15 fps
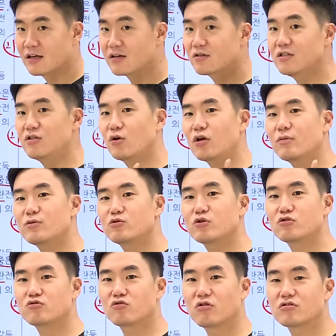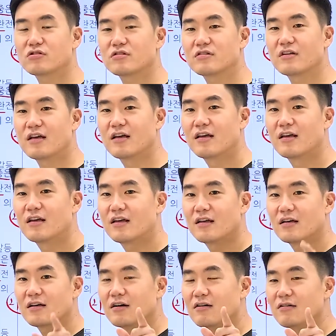그 이성의 비중이 줄어드는데
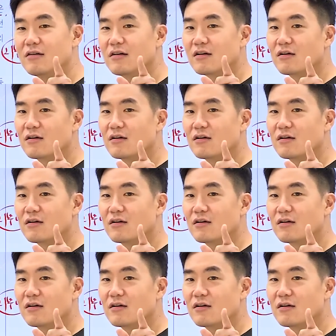어?